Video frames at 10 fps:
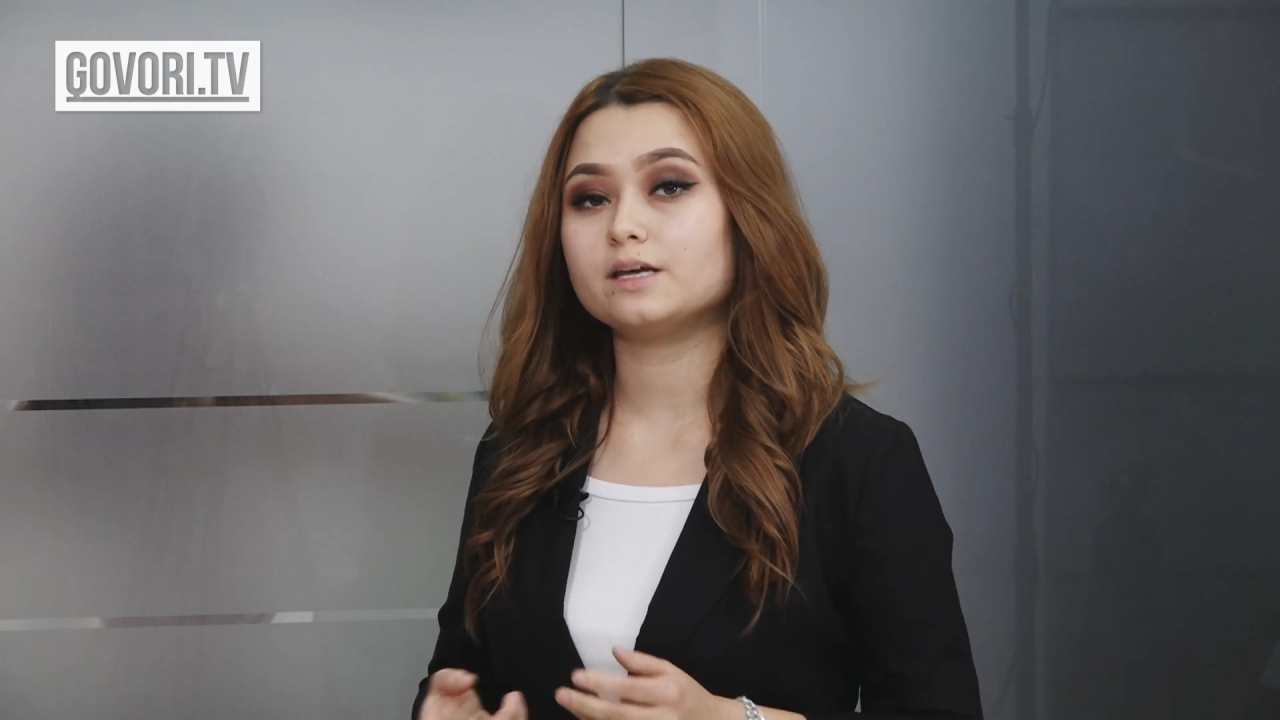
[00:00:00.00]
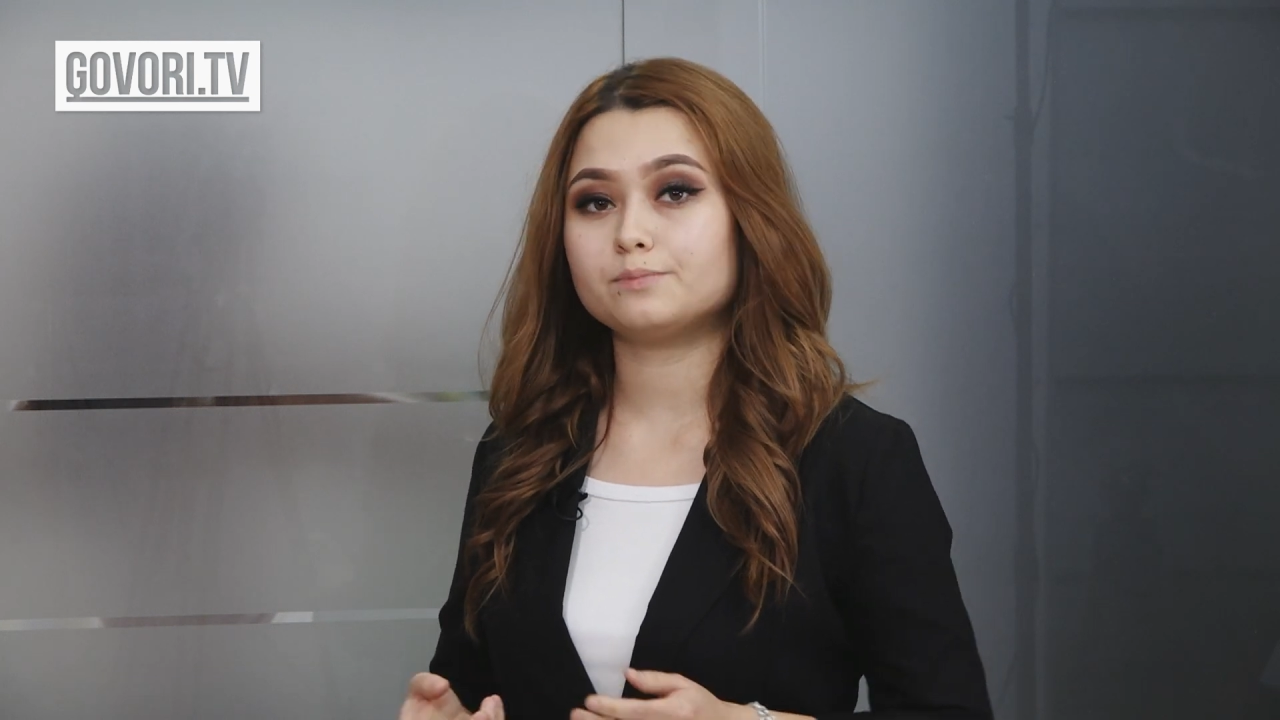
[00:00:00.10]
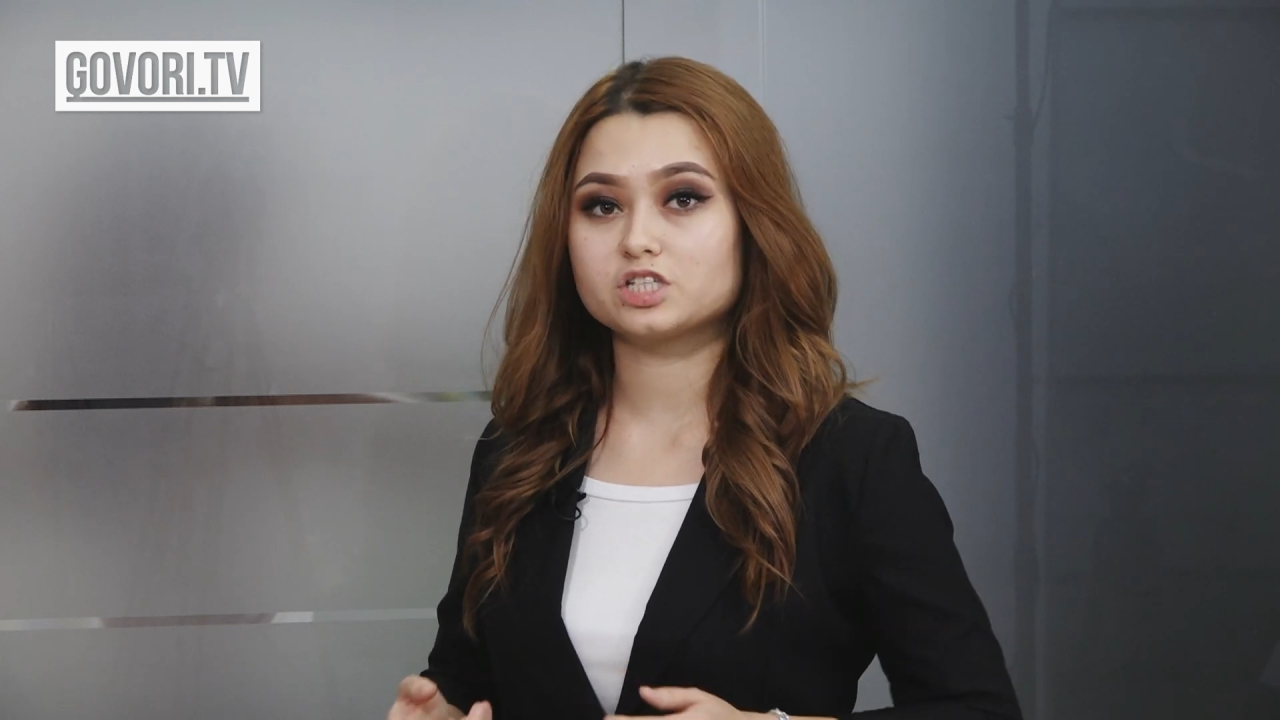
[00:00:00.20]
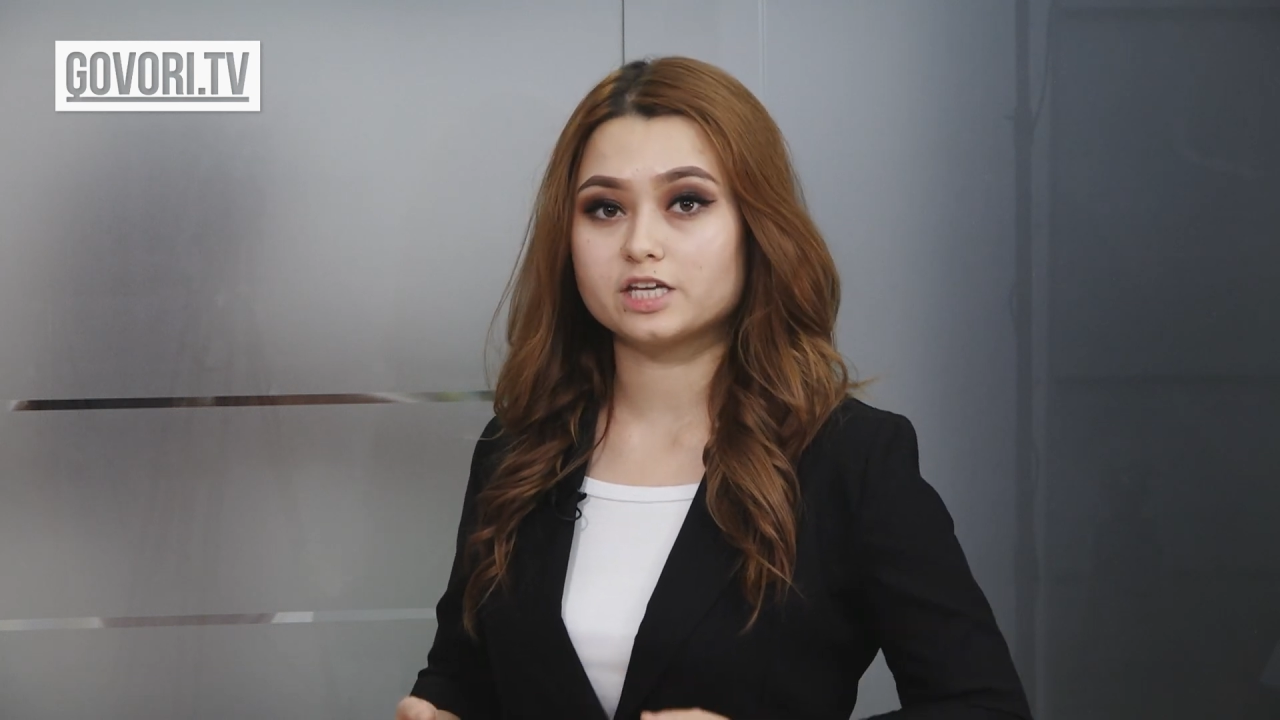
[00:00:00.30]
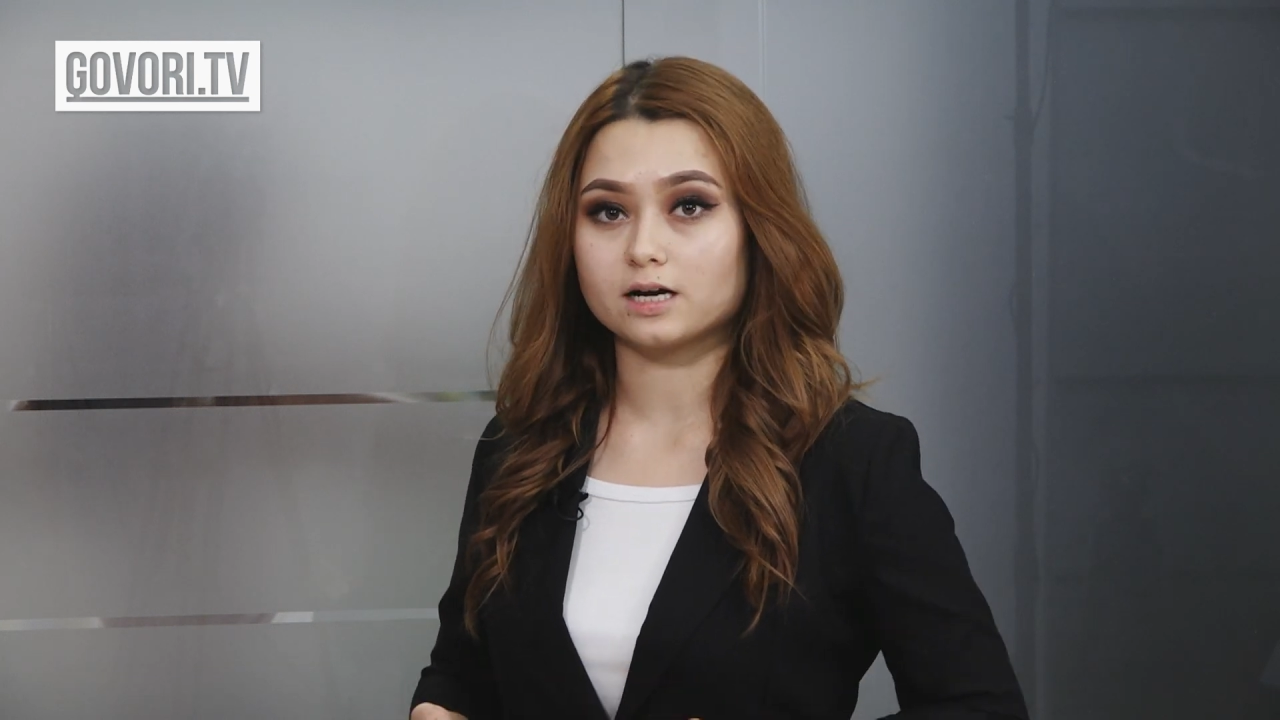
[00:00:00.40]

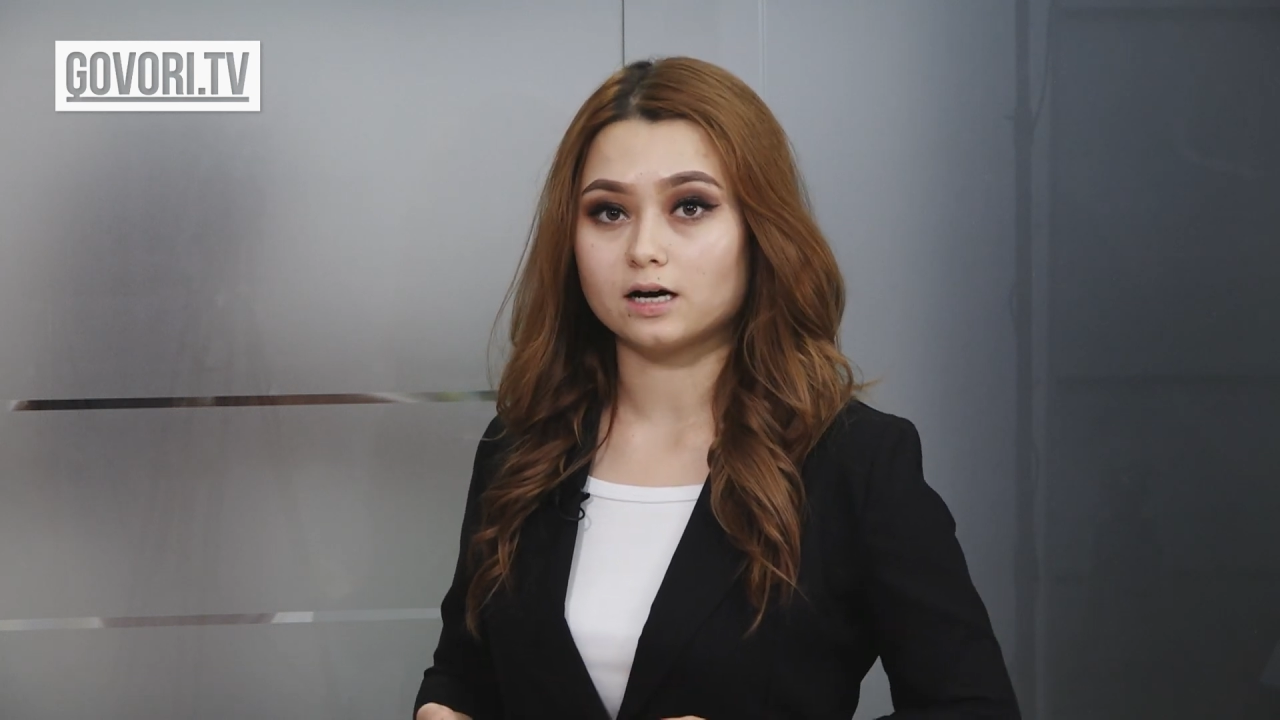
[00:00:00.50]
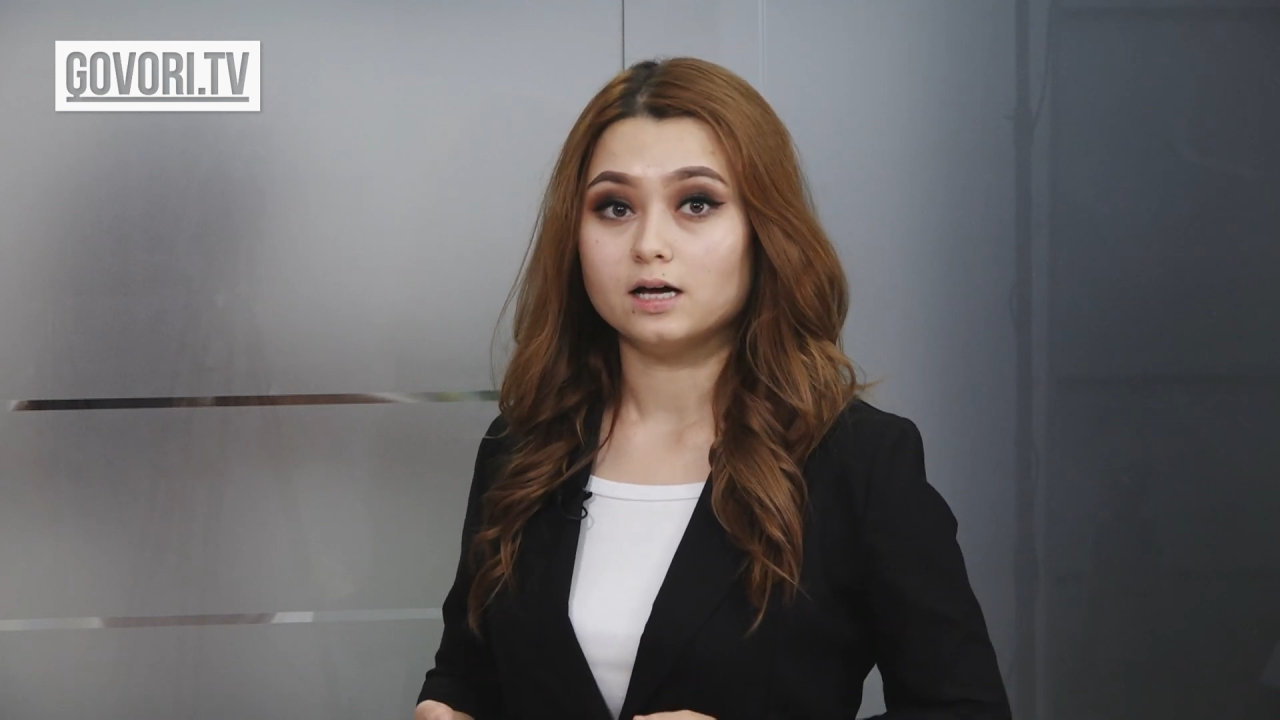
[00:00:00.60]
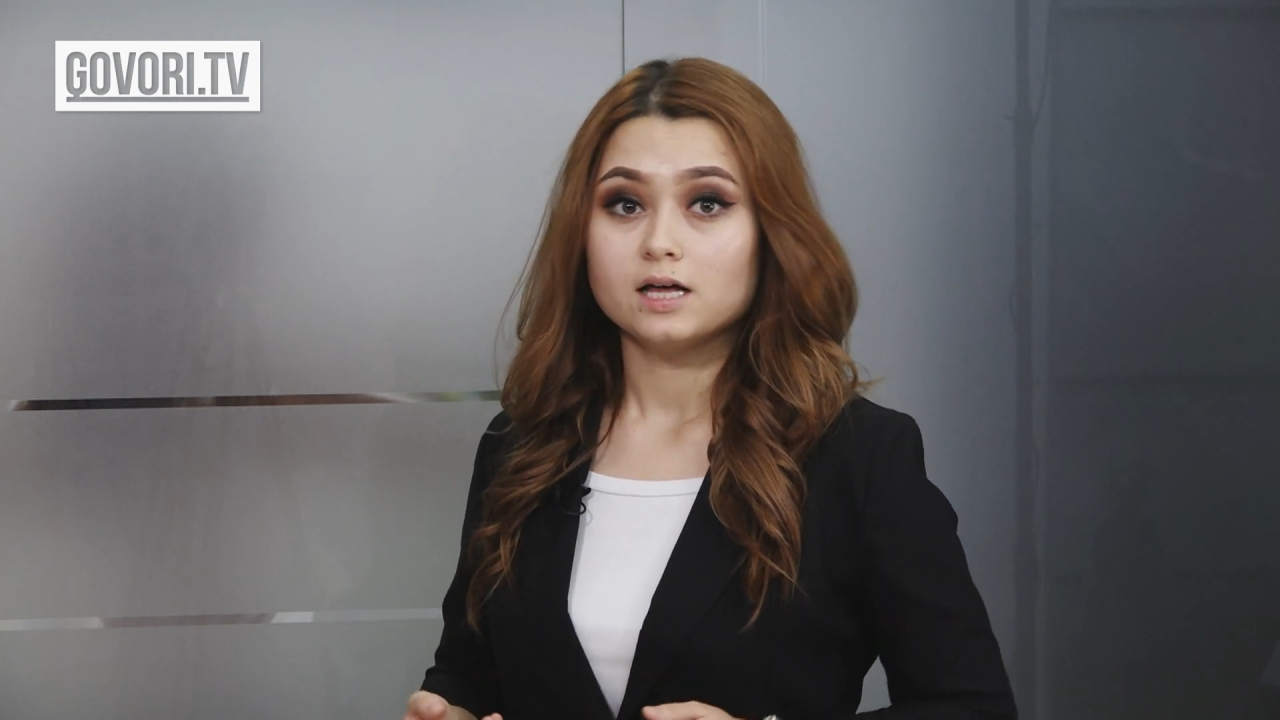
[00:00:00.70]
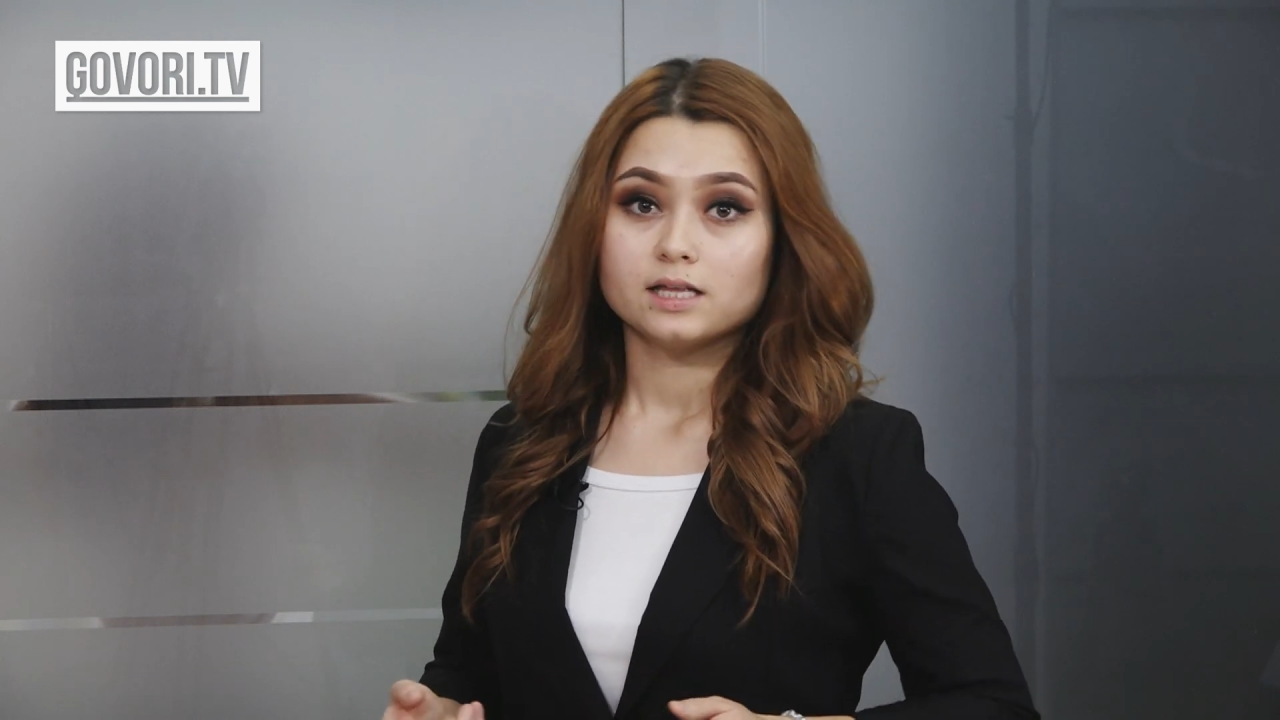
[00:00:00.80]
Бишкека.